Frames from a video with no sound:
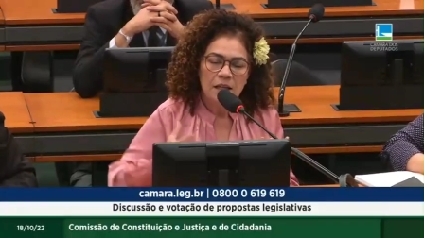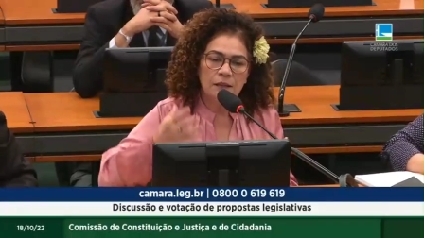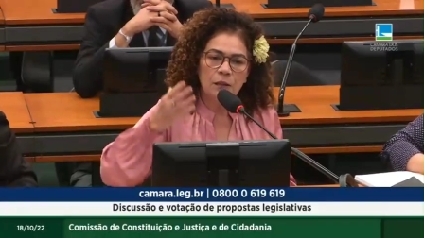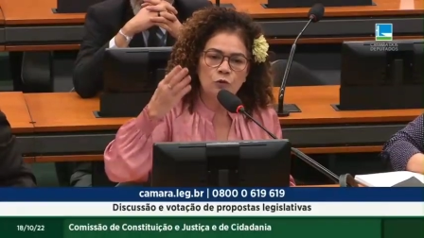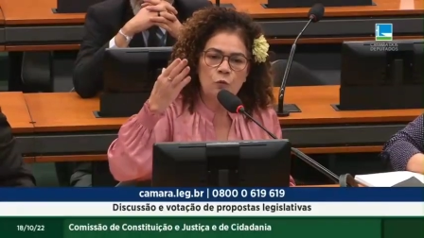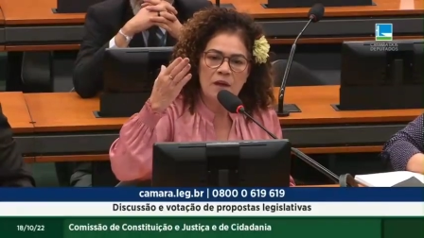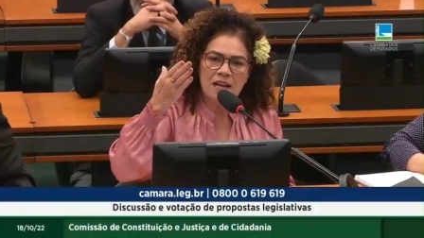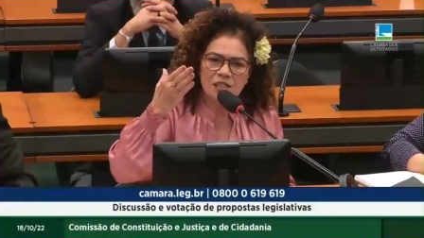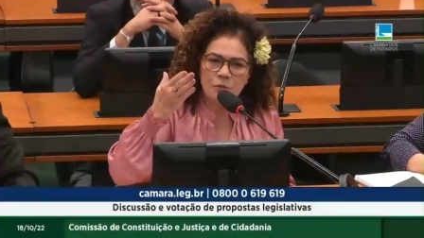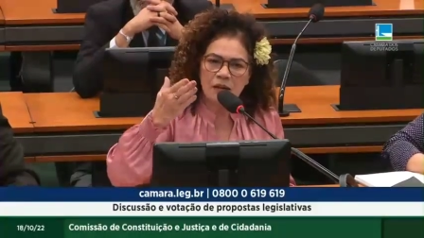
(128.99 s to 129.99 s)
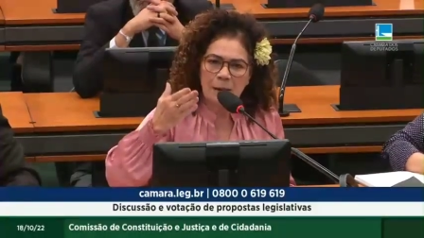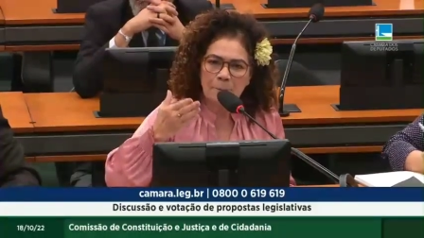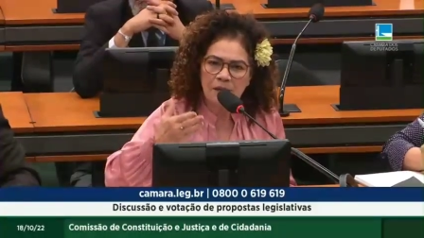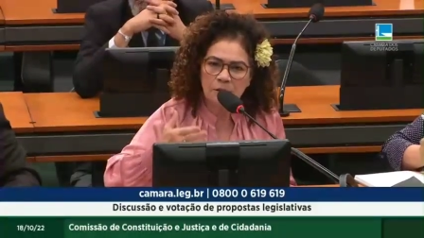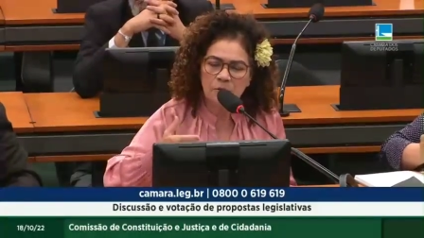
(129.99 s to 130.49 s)
Então, no mesmo
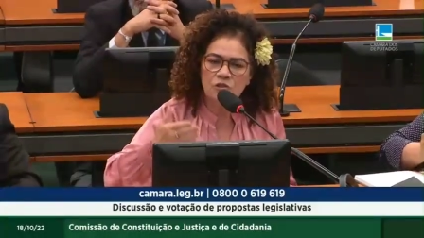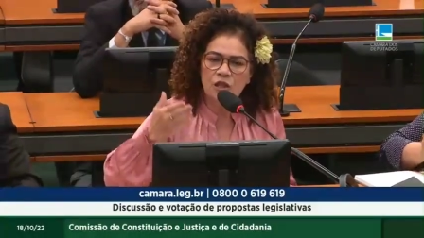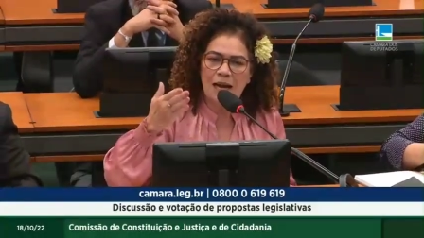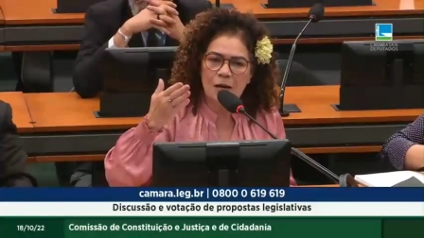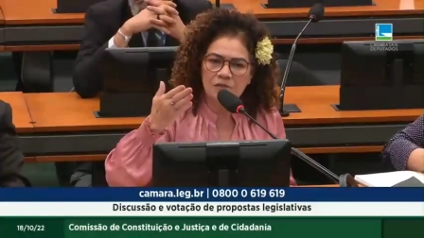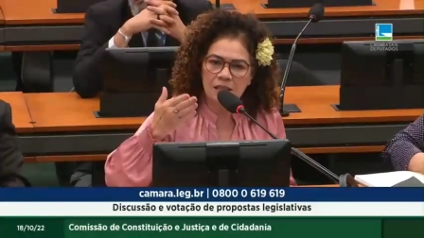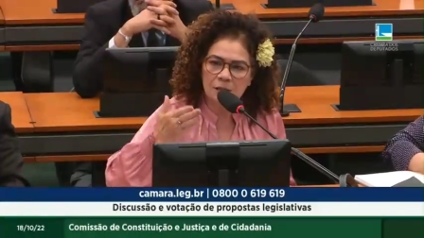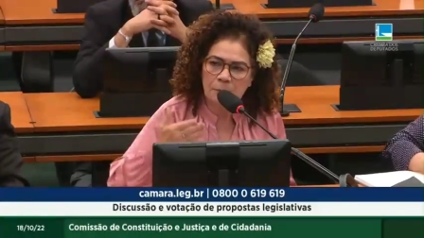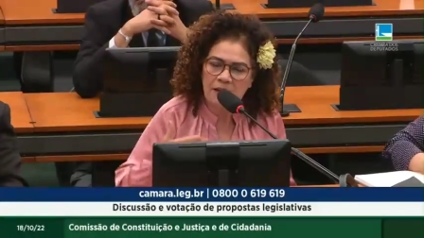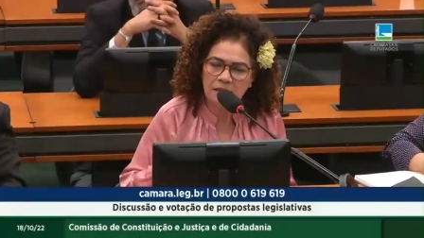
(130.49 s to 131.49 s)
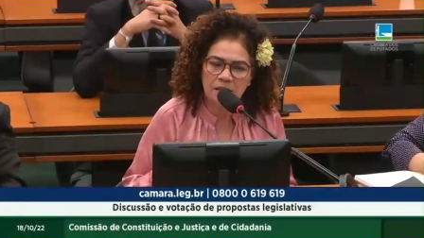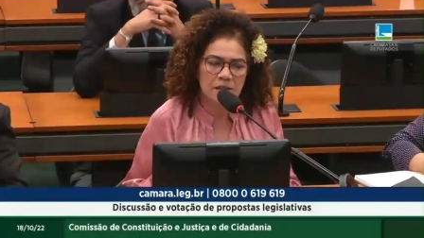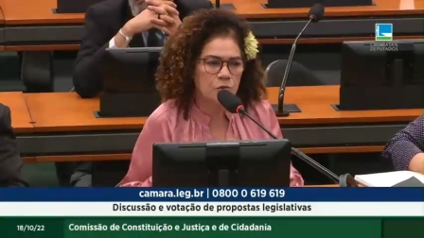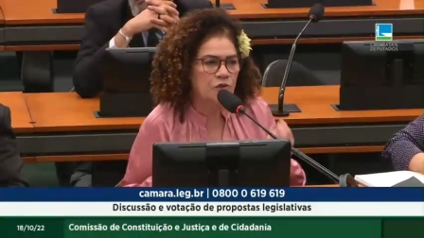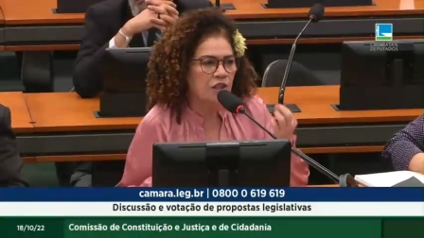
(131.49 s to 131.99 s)
capítulo de causas
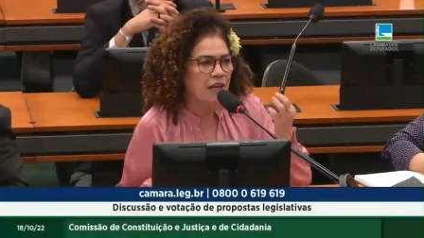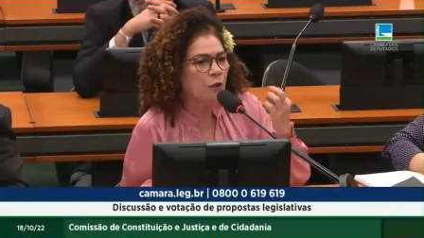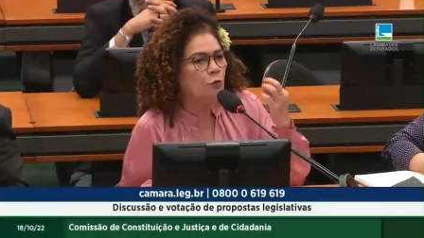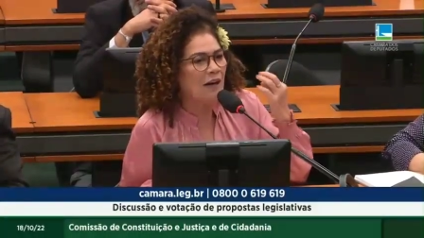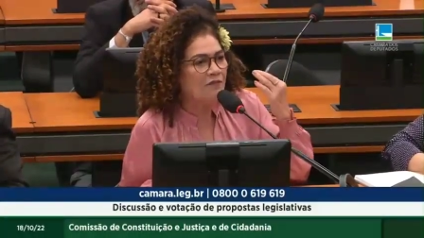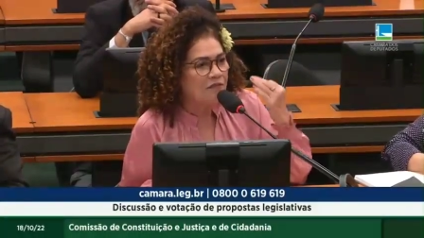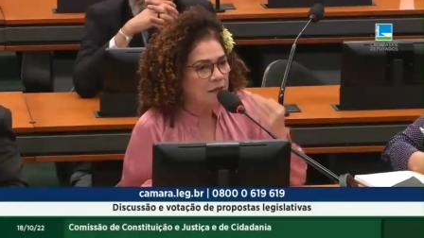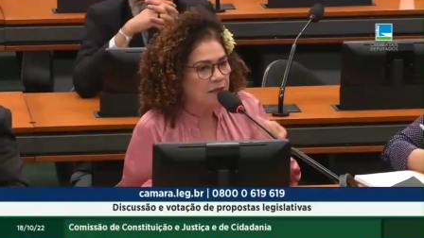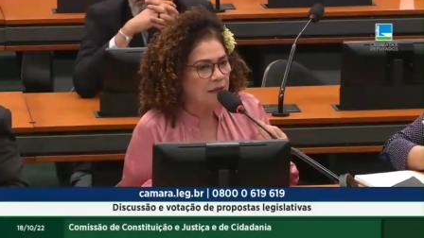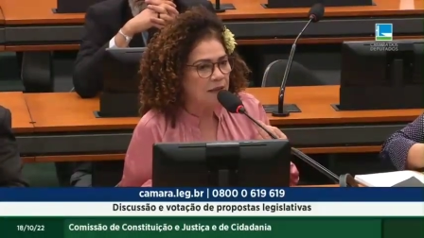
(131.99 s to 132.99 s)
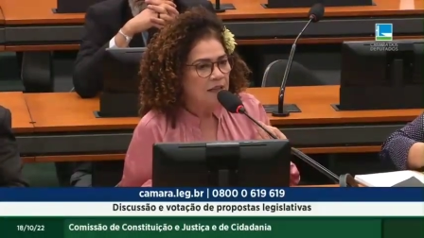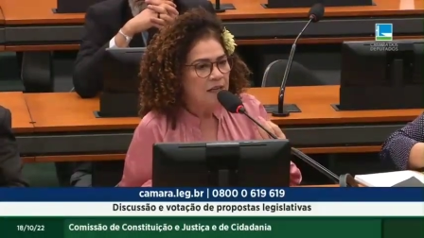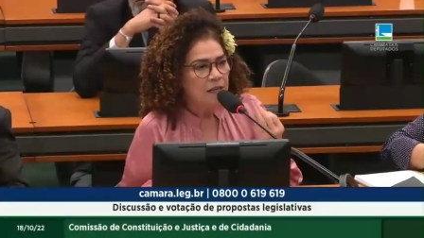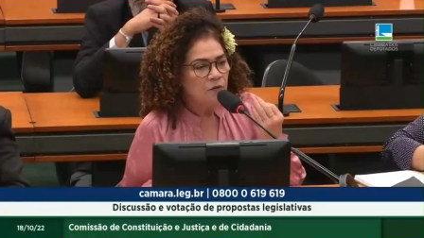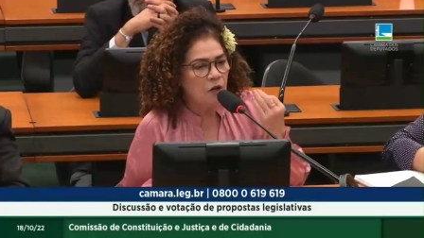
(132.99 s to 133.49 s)
pétreas, o direito à vida,
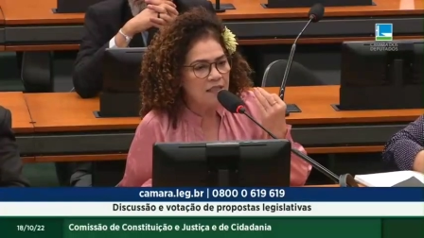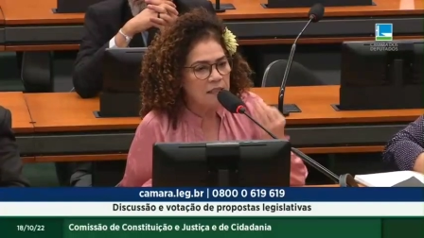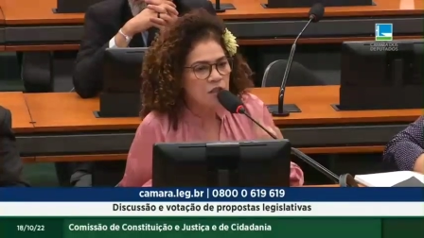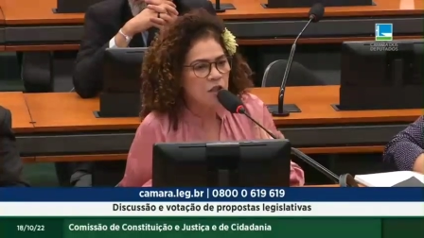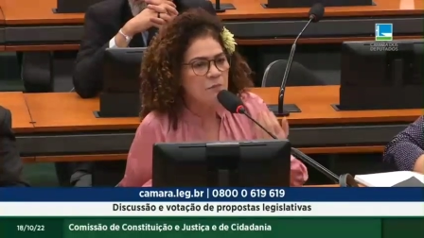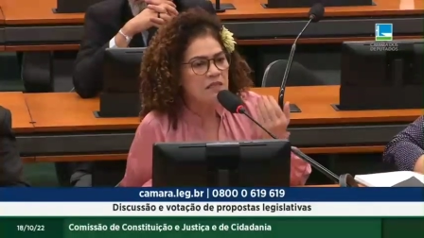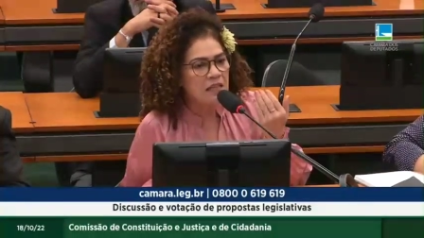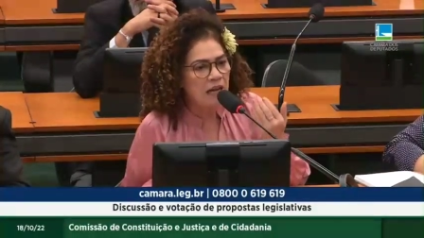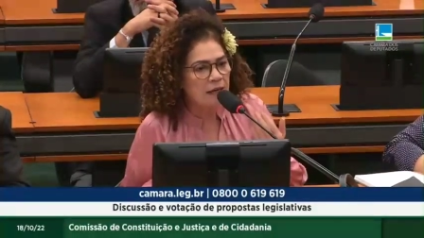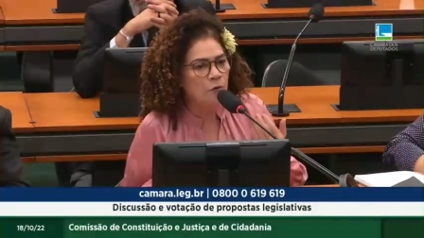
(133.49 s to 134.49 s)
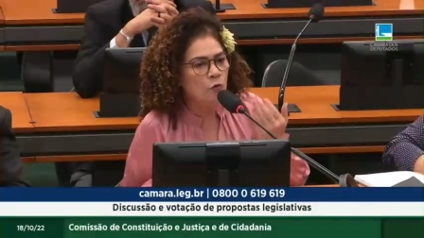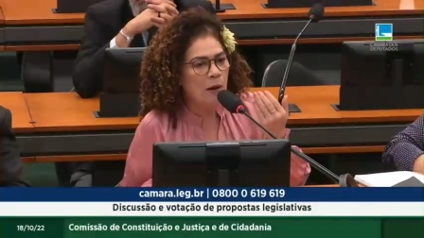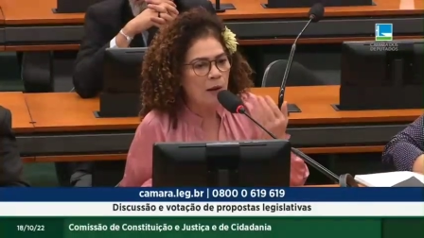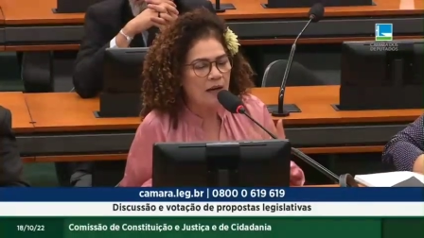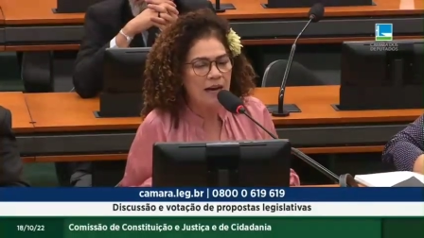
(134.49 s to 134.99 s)
nós estamos querendo
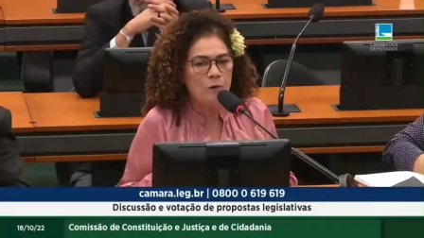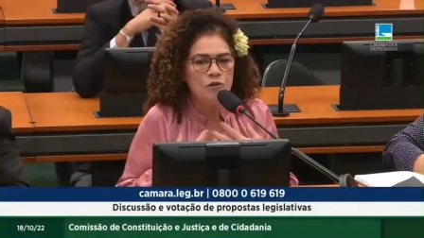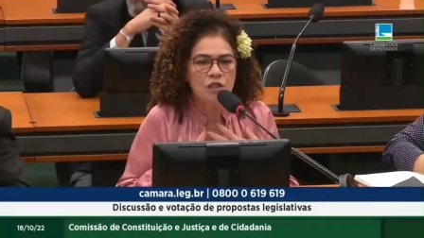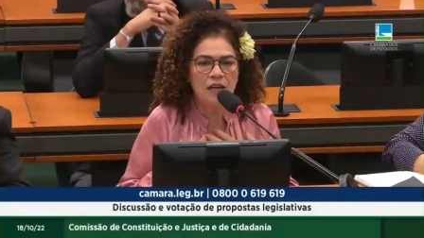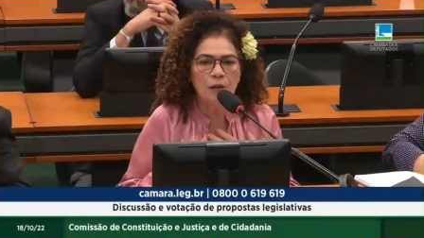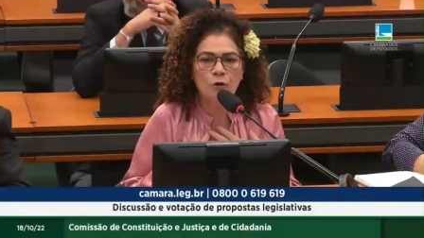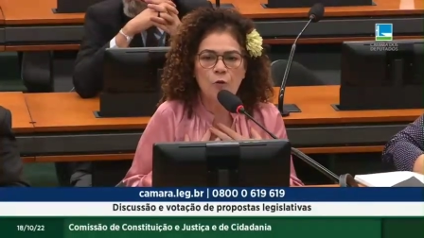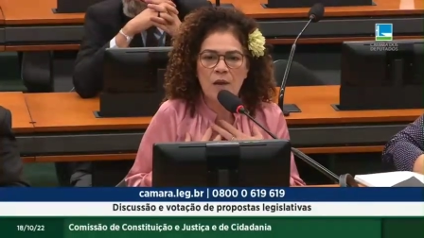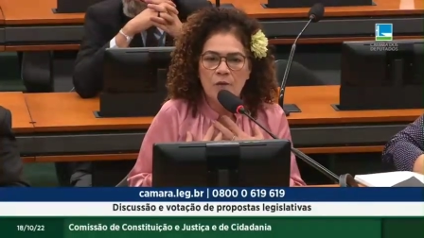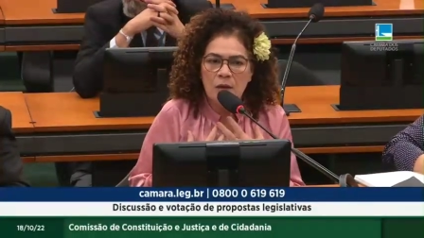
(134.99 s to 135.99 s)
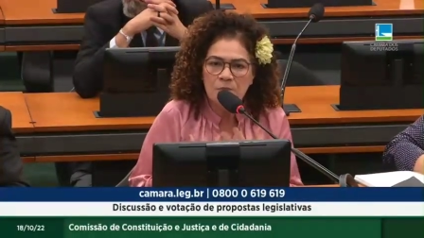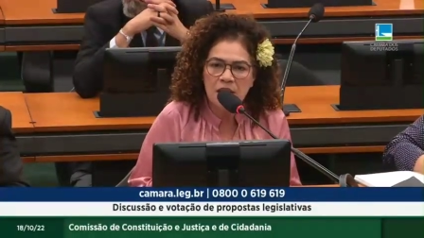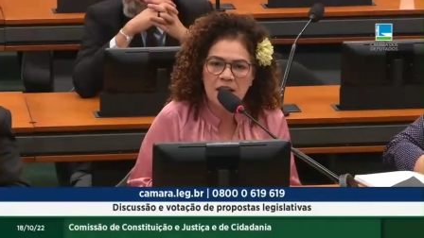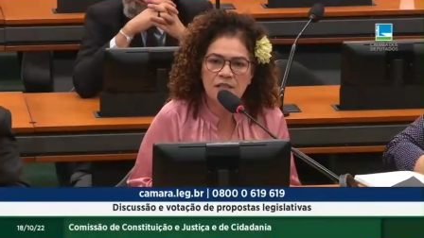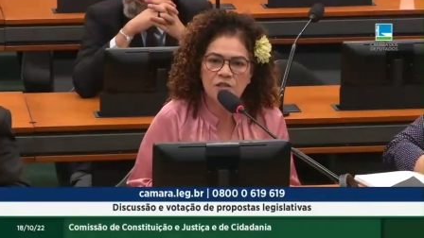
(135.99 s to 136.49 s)
colocar o direito ao meio
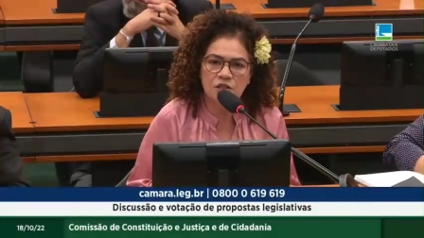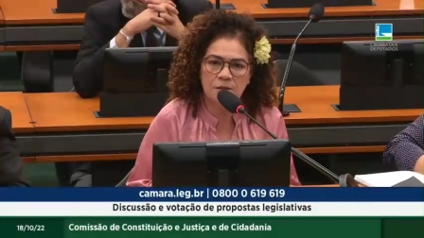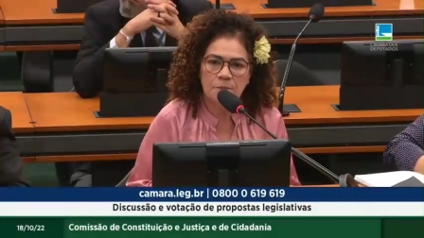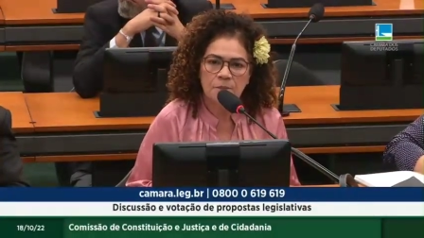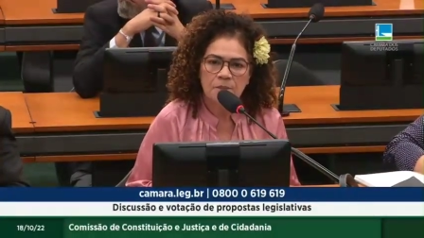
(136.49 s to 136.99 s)
ambiente.